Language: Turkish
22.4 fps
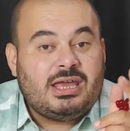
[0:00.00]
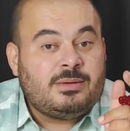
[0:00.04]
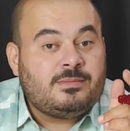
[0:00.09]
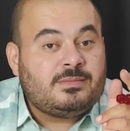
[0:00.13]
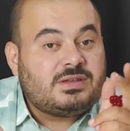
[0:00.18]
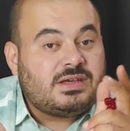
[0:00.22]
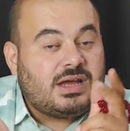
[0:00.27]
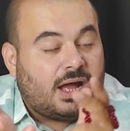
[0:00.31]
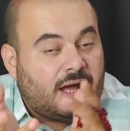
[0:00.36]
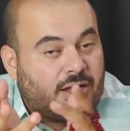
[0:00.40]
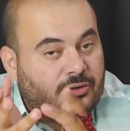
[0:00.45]

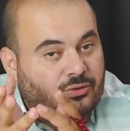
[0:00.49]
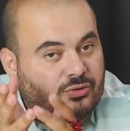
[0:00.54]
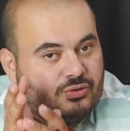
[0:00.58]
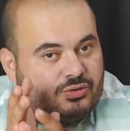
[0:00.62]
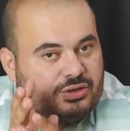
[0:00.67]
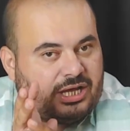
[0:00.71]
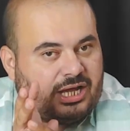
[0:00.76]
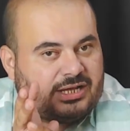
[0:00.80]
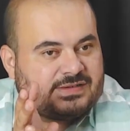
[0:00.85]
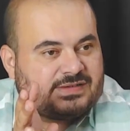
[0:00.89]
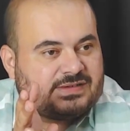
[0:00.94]
imtihan
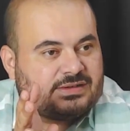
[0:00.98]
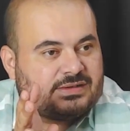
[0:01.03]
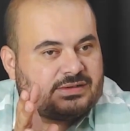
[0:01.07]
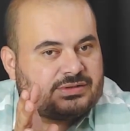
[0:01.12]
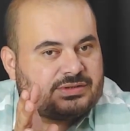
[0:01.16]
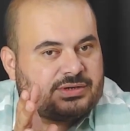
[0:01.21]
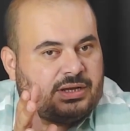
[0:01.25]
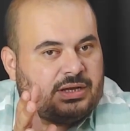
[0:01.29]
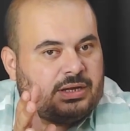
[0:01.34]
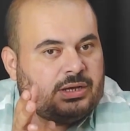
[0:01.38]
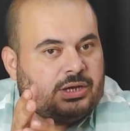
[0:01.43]

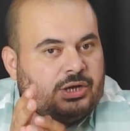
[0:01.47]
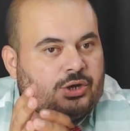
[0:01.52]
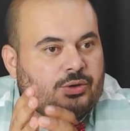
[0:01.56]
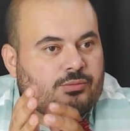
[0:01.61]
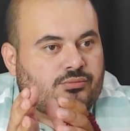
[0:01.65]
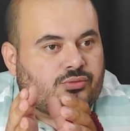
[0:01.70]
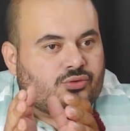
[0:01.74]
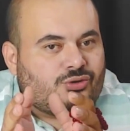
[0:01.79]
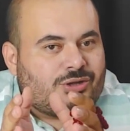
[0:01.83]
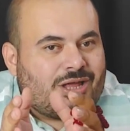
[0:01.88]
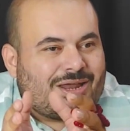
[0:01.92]
dünyasıdır.
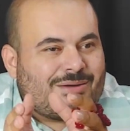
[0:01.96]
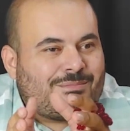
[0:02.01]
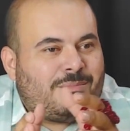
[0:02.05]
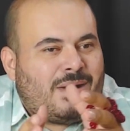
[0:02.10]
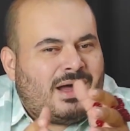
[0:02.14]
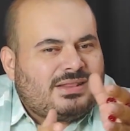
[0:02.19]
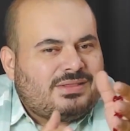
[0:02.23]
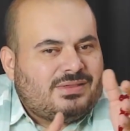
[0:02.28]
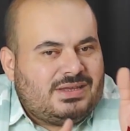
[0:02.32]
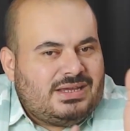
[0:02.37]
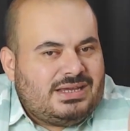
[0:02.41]
Bunlar
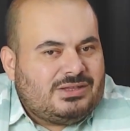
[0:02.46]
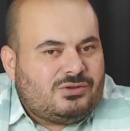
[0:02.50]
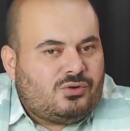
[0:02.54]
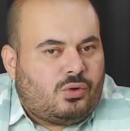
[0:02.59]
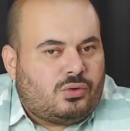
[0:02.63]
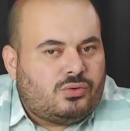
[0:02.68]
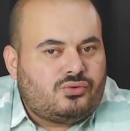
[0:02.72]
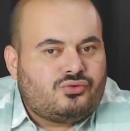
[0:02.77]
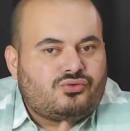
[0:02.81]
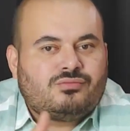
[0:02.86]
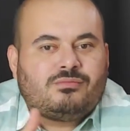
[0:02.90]
maddi de
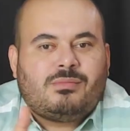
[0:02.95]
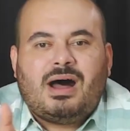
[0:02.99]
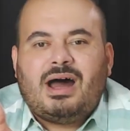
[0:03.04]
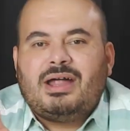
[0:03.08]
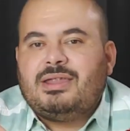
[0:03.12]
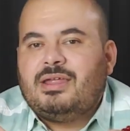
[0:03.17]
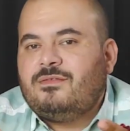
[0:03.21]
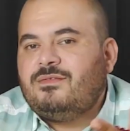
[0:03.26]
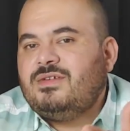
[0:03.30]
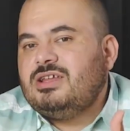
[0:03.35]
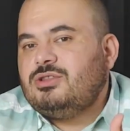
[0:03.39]
olur,
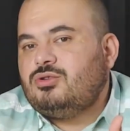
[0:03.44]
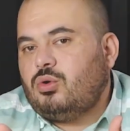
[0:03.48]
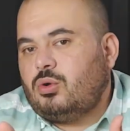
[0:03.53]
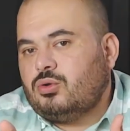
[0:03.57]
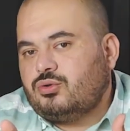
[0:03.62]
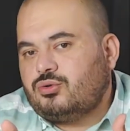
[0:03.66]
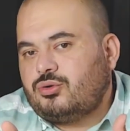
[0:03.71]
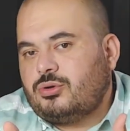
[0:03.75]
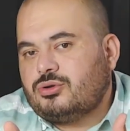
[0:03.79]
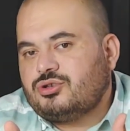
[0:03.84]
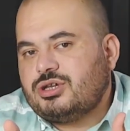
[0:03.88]
manevi de
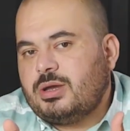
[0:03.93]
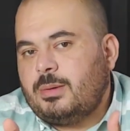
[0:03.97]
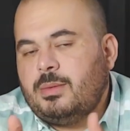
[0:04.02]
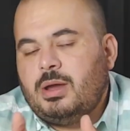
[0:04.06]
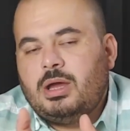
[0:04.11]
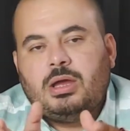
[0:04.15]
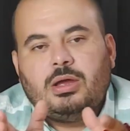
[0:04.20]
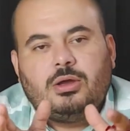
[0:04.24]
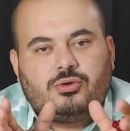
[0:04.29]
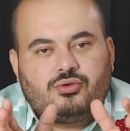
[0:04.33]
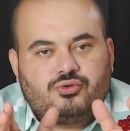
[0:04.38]
olur hocam.
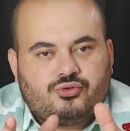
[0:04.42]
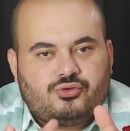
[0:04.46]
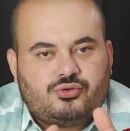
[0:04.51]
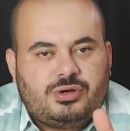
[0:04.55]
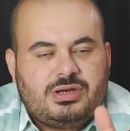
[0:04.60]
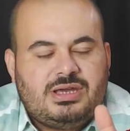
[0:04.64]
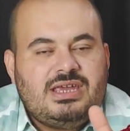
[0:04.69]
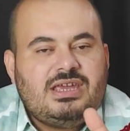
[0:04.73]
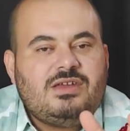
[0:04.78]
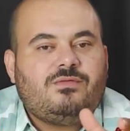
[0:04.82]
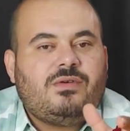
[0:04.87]

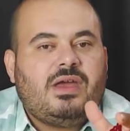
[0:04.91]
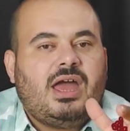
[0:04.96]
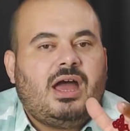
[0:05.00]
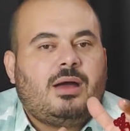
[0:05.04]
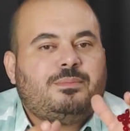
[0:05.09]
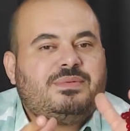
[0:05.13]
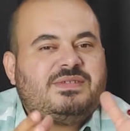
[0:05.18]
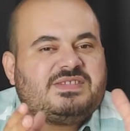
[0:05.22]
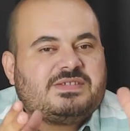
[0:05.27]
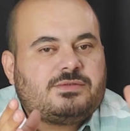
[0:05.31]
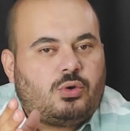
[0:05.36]
Ruhi
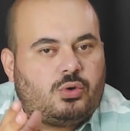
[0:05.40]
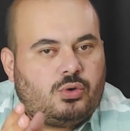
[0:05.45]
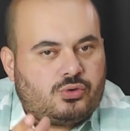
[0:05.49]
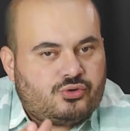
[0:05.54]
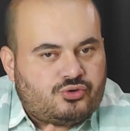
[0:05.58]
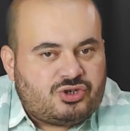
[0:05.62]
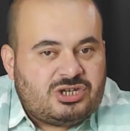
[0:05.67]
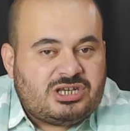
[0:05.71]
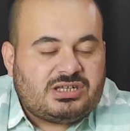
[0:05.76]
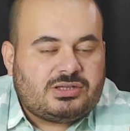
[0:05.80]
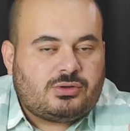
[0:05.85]
veya
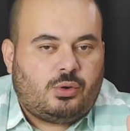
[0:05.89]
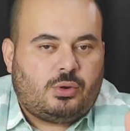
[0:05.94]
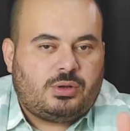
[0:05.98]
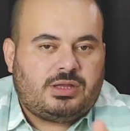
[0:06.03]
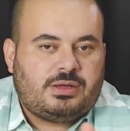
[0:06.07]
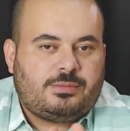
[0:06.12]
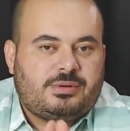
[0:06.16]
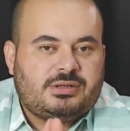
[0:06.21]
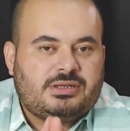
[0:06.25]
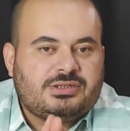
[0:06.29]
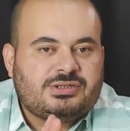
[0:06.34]
psikolojik de
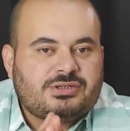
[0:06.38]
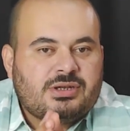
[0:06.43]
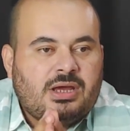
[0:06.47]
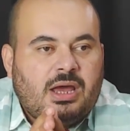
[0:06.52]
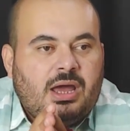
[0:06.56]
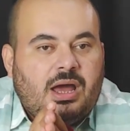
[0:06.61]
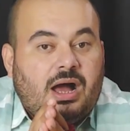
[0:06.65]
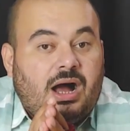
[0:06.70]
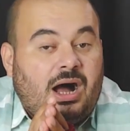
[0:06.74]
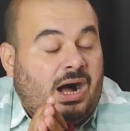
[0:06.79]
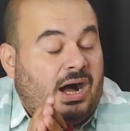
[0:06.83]
olabilir.
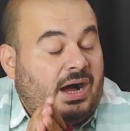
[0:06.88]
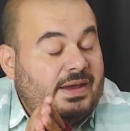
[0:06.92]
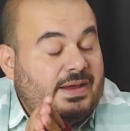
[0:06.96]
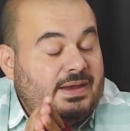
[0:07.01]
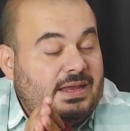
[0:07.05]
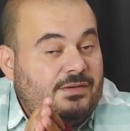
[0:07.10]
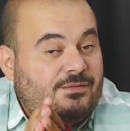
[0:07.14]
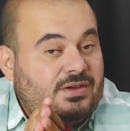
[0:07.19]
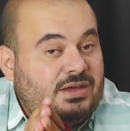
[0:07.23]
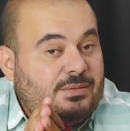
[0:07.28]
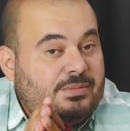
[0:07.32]

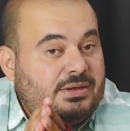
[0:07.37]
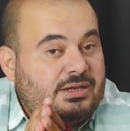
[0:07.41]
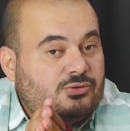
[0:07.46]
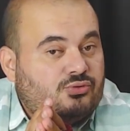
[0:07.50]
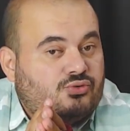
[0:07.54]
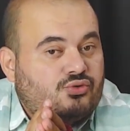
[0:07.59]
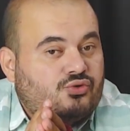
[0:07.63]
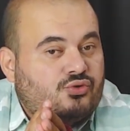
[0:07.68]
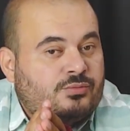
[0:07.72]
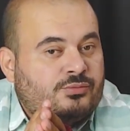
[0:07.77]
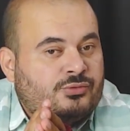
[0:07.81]
Ailevi
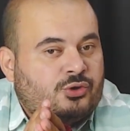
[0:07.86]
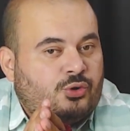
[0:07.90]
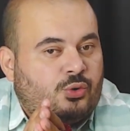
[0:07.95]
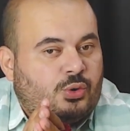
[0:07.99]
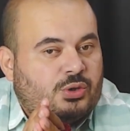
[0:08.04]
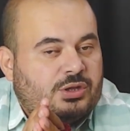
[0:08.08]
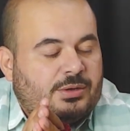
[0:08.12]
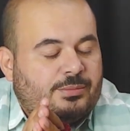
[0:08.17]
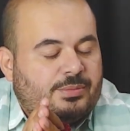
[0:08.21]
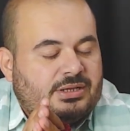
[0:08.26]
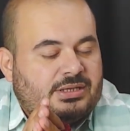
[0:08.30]
bir durum da
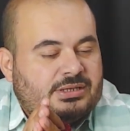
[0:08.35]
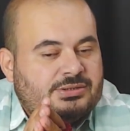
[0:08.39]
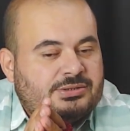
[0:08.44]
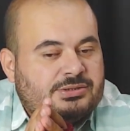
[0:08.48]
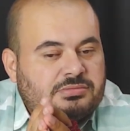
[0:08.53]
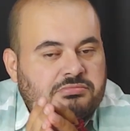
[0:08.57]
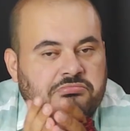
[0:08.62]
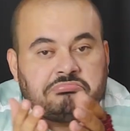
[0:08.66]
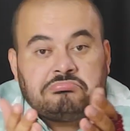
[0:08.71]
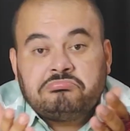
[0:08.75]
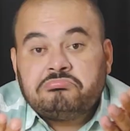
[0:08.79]
olabilir.